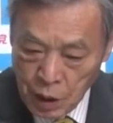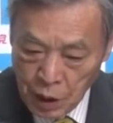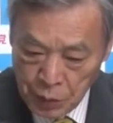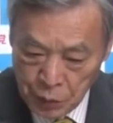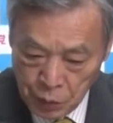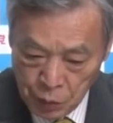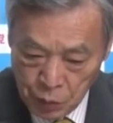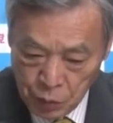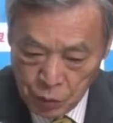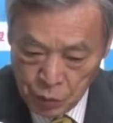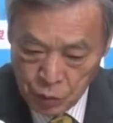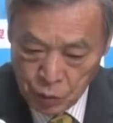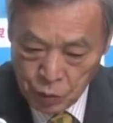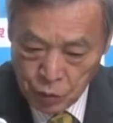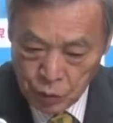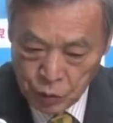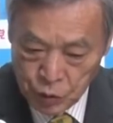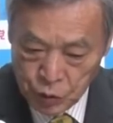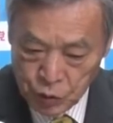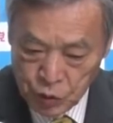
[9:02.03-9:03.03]
あ
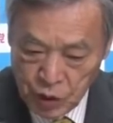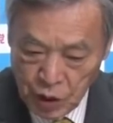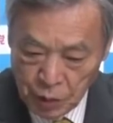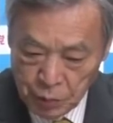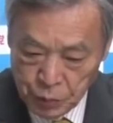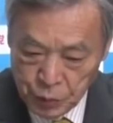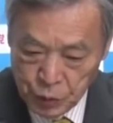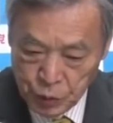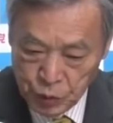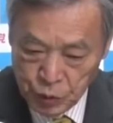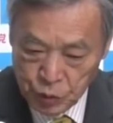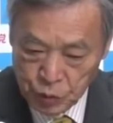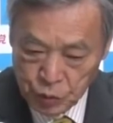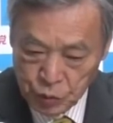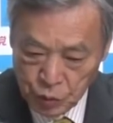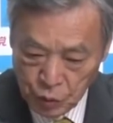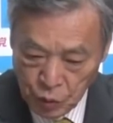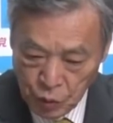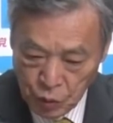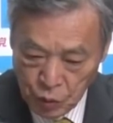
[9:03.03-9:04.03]
の週刊文春
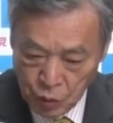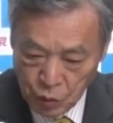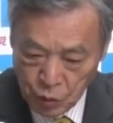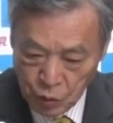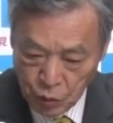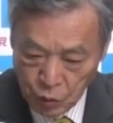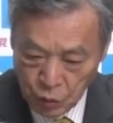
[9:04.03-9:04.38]
の